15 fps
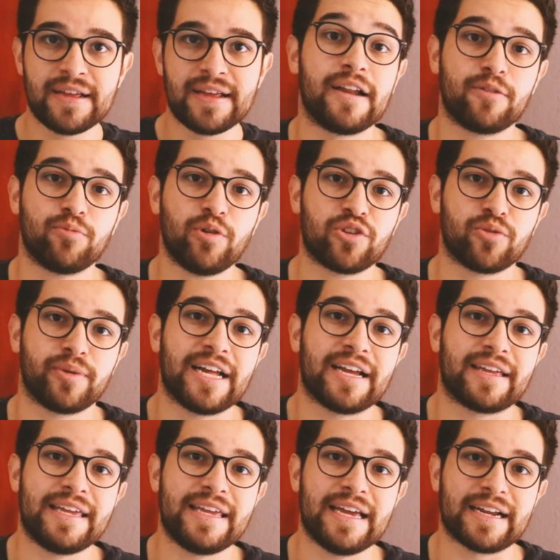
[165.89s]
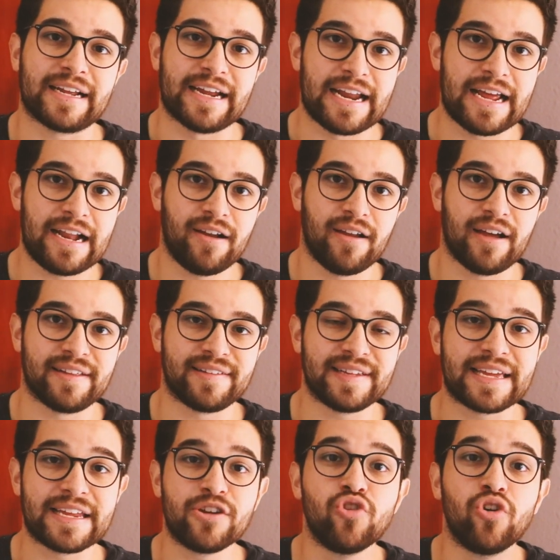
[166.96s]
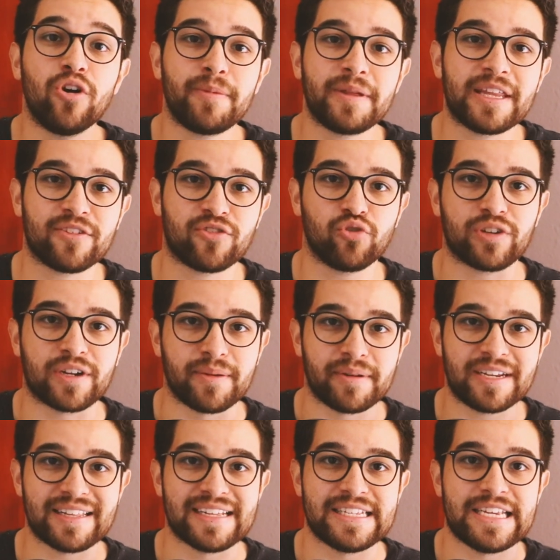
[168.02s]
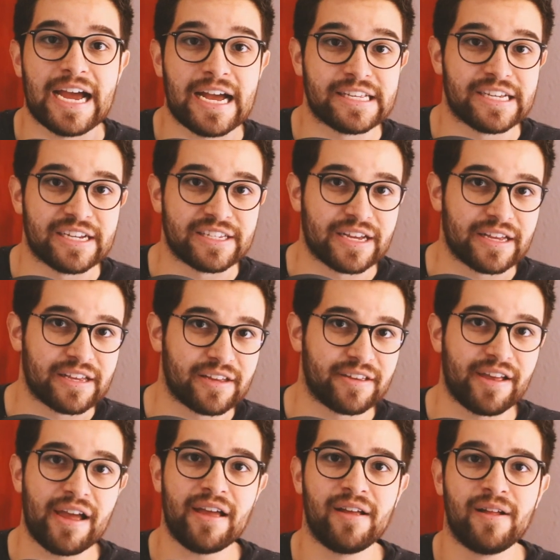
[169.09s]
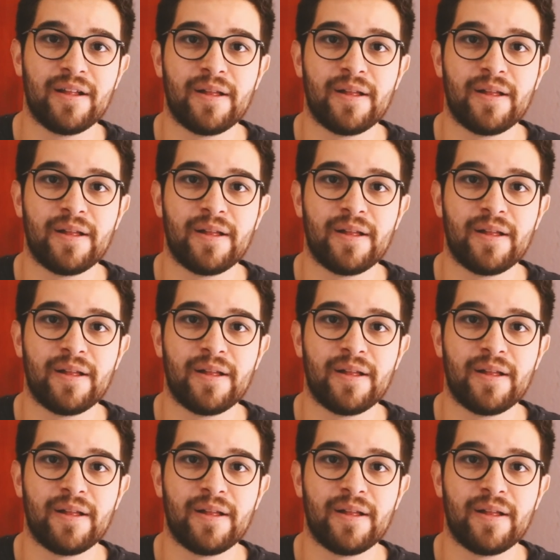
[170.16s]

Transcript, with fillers: Les voy a subir aquí al canal, así que no olviden suscribirse ya, ya, ya, ya, ya,